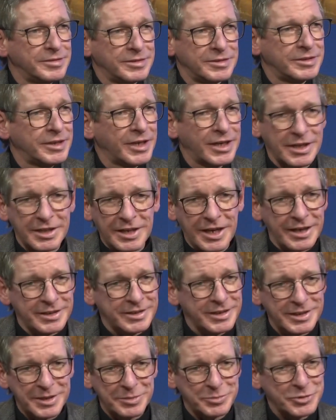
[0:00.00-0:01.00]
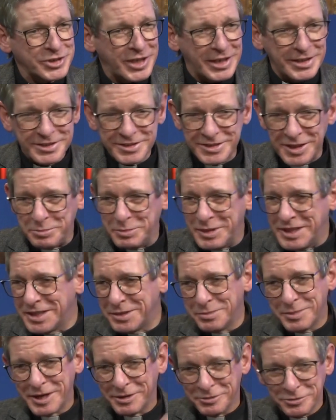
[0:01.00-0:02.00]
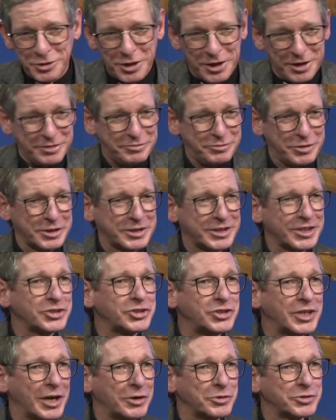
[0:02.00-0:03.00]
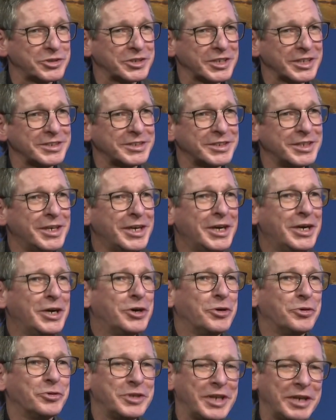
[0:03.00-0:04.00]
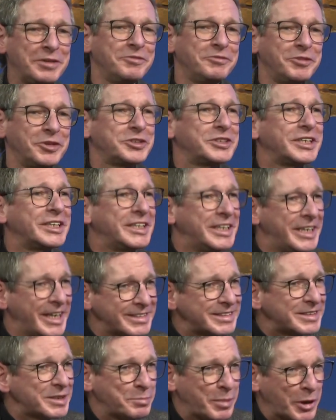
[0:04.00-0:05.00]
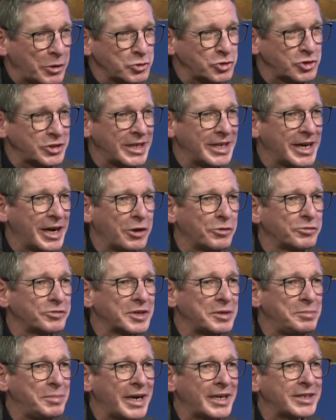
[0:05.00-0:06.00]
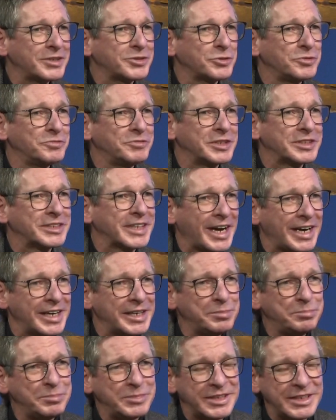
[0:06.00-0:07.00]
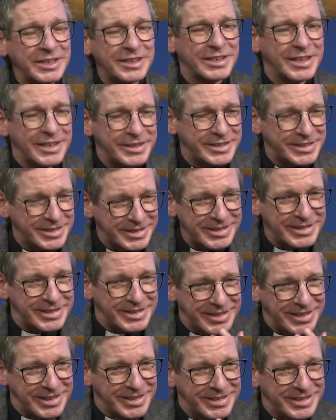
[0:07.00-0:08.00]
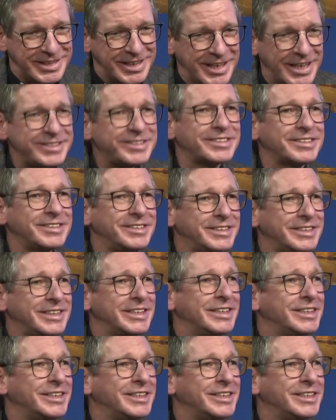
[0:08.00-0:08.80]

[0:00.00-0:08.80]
Äh, ja, da, da gibt es keine Termine mehr für, für ja. Kirchenaustritte. Und dann wird hier die nächste Baustelle aufgemacht und wir treiben die, die Letzten,